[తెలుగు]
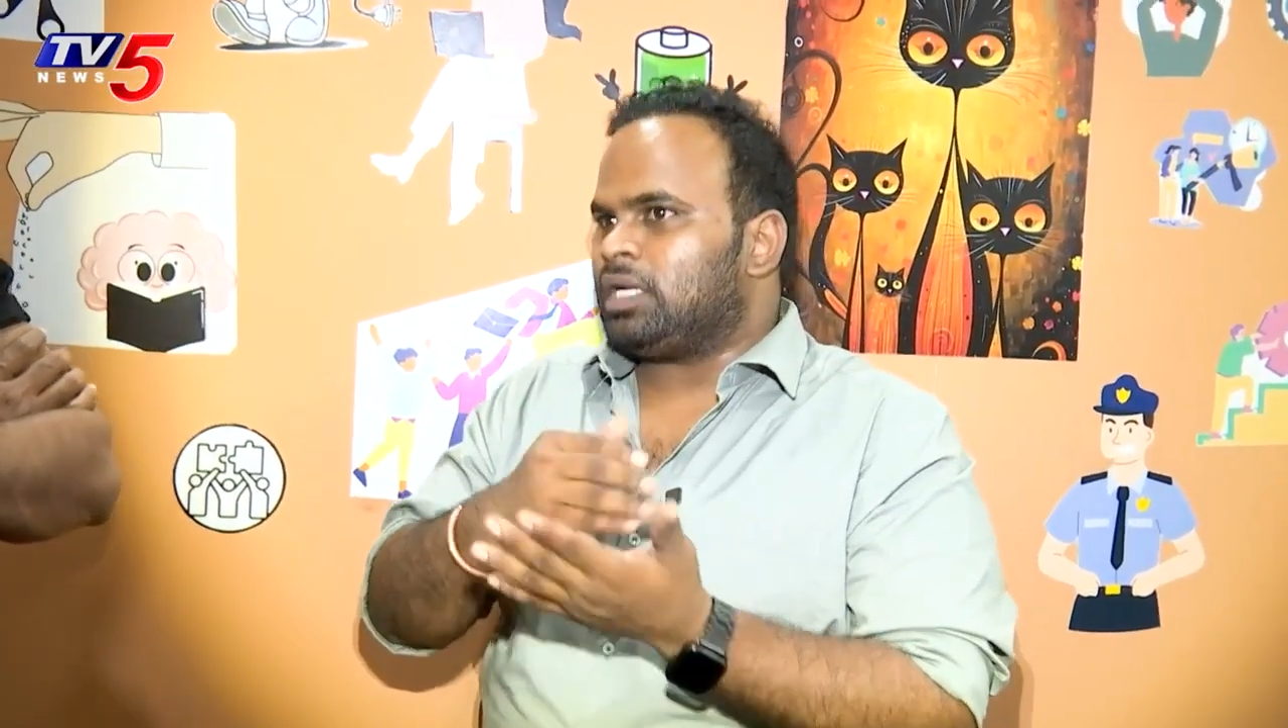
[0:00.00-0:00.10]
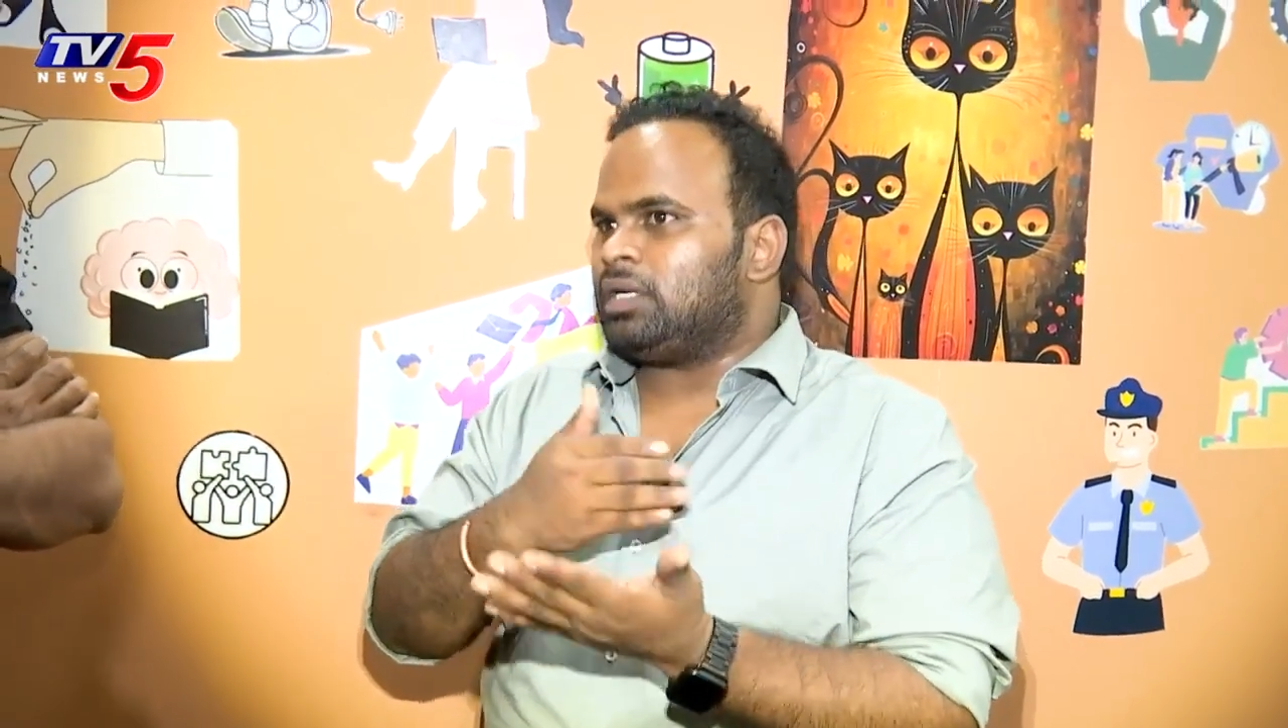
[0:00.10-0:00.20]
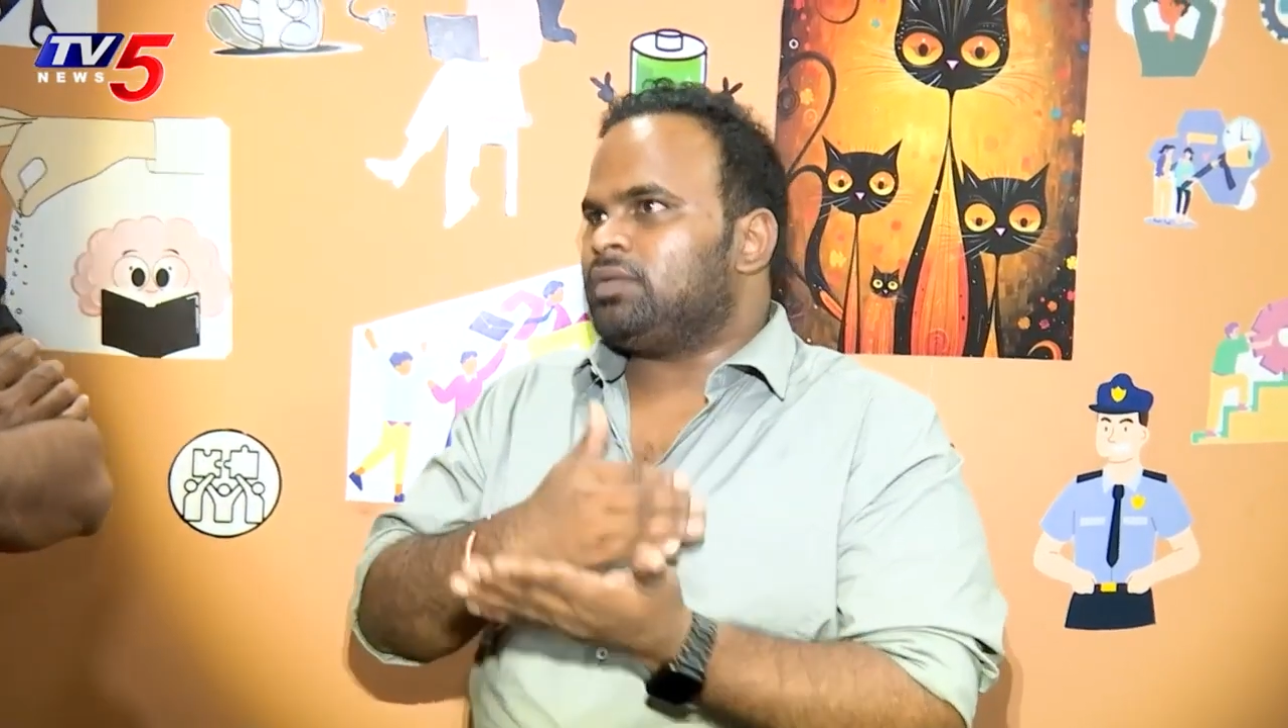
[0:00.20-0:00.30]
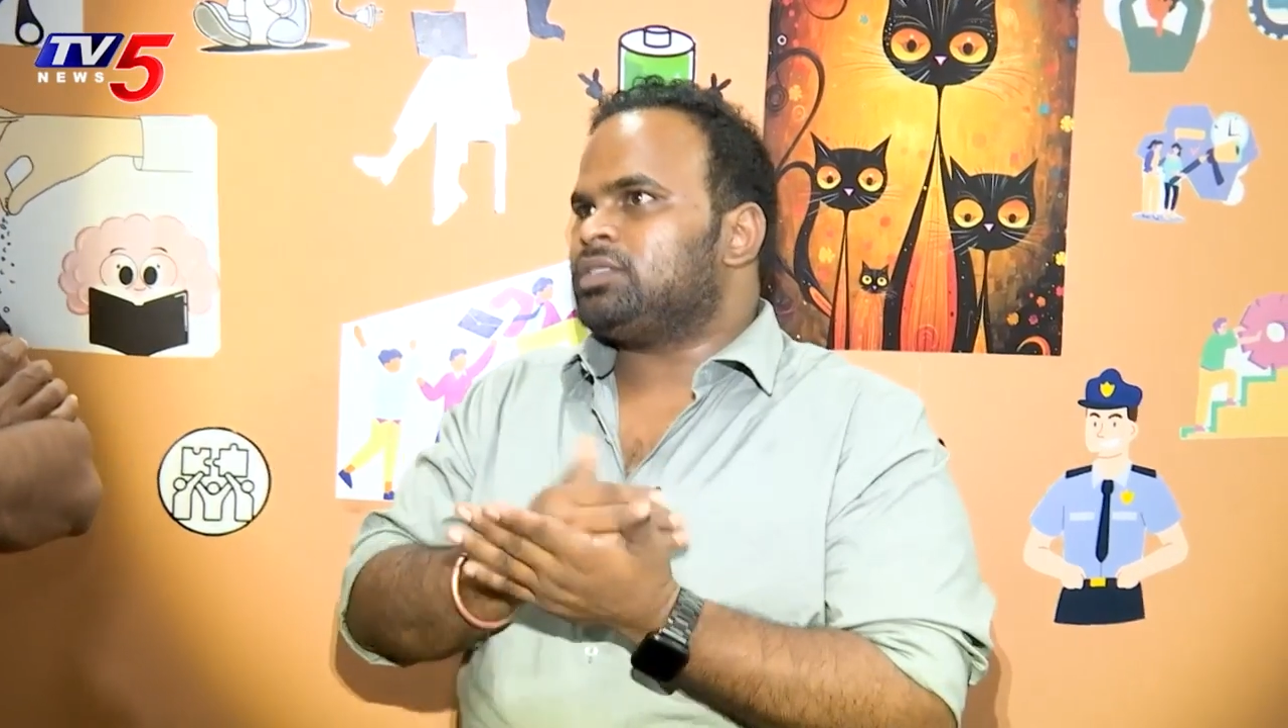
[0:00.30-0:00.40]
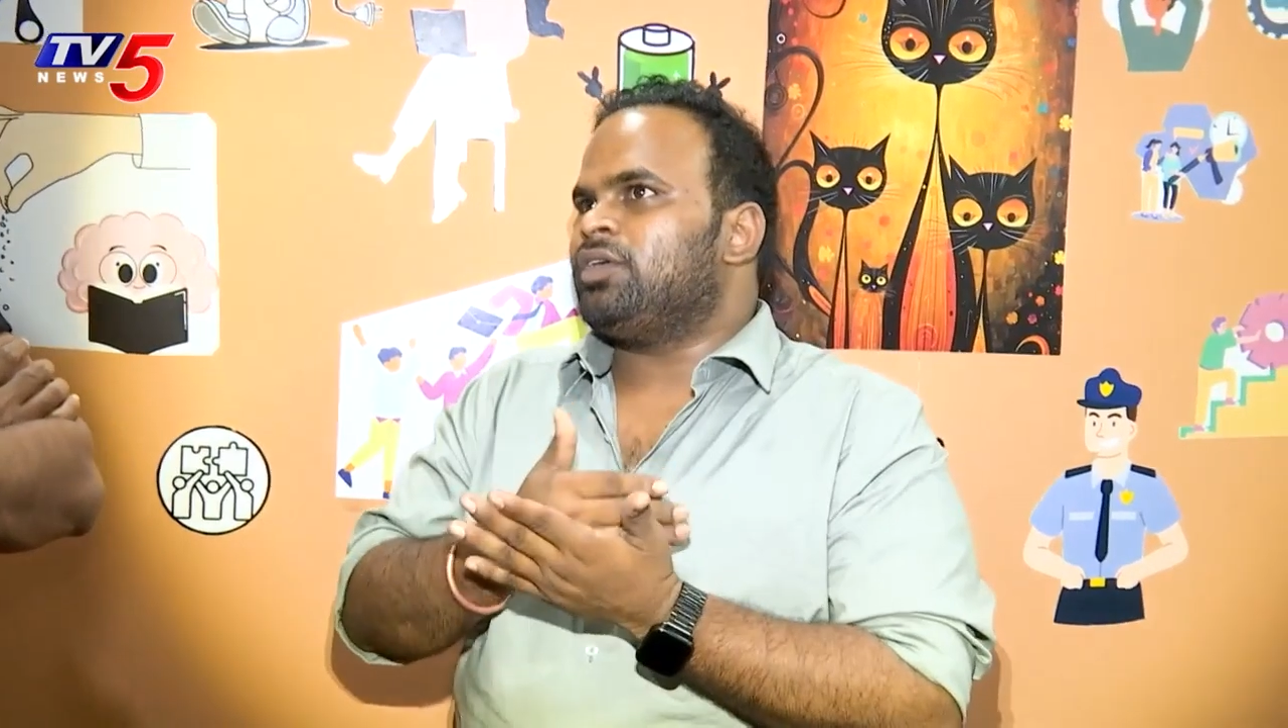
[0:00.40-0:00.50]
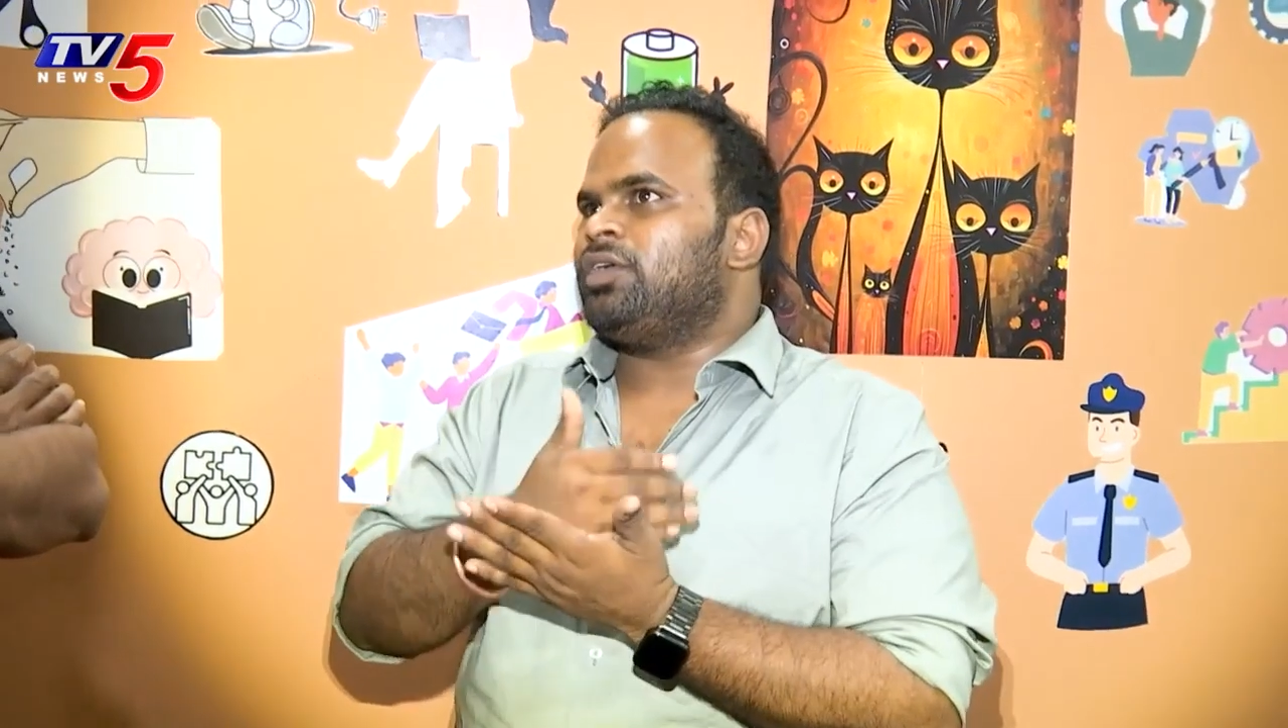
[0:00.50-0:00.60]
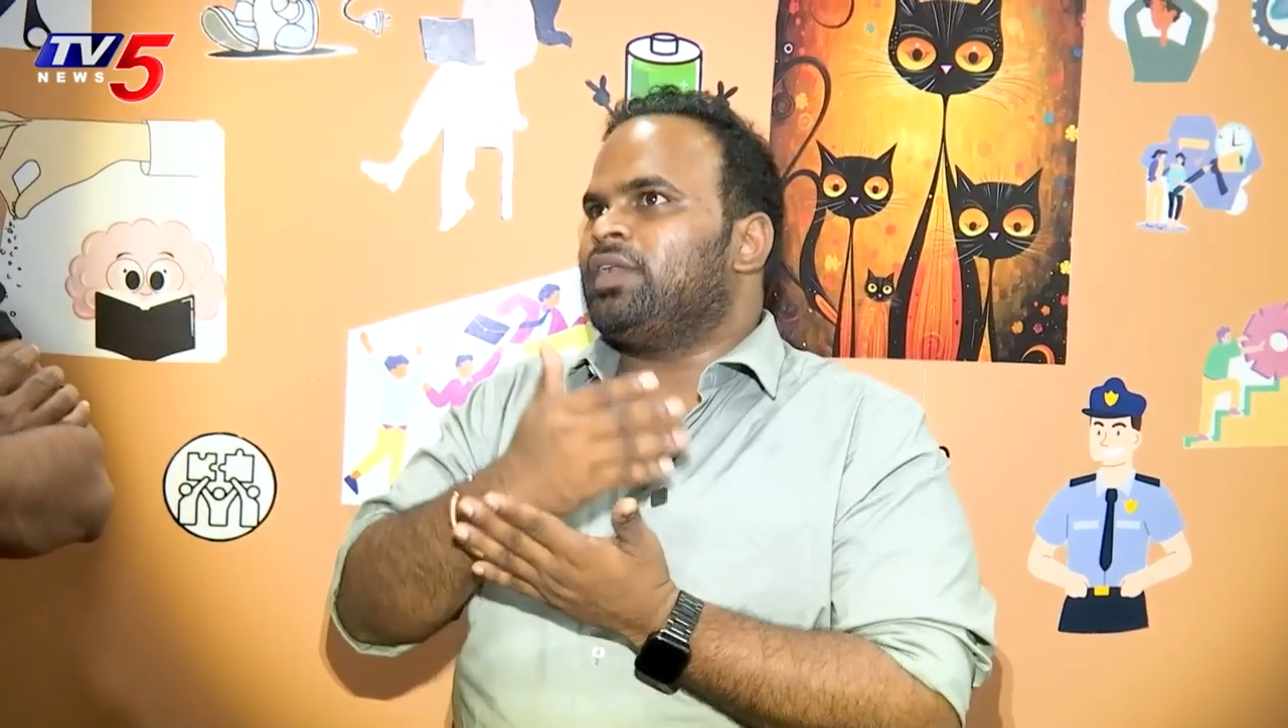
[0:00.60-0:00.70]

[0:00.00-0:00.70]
థర్టీ ఫస్ట్ ట్వంటీ